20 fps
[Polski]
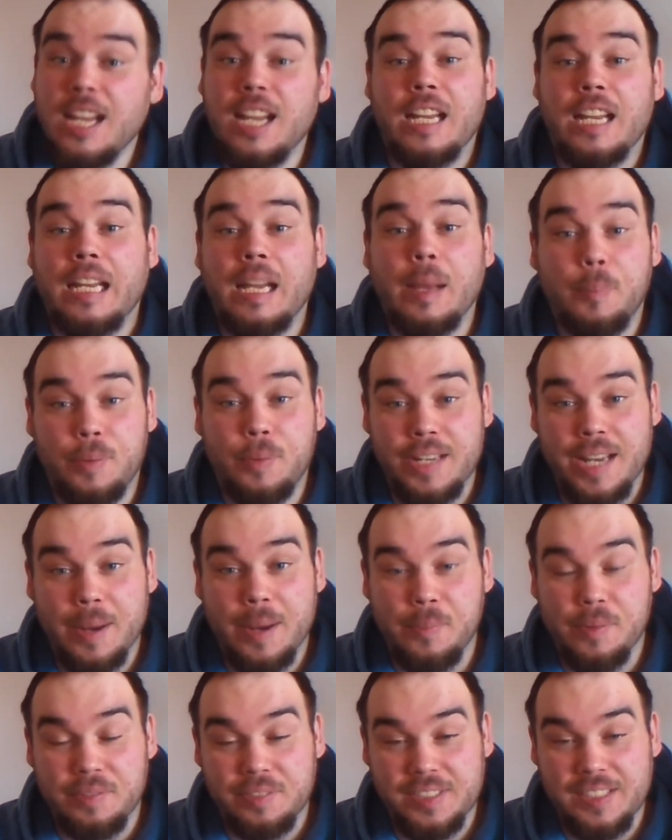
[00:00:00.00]
E,
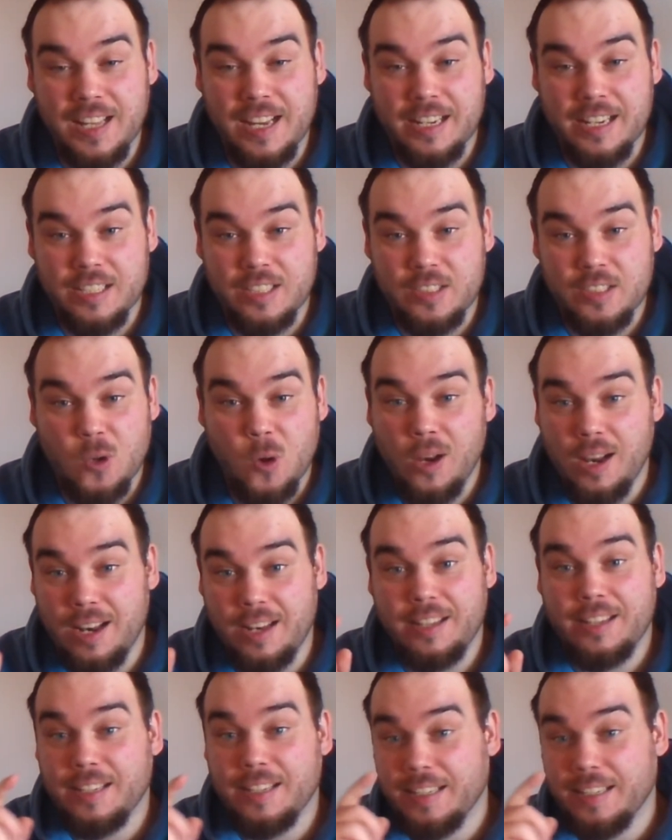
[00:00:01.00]
Japonia powstaje z kolan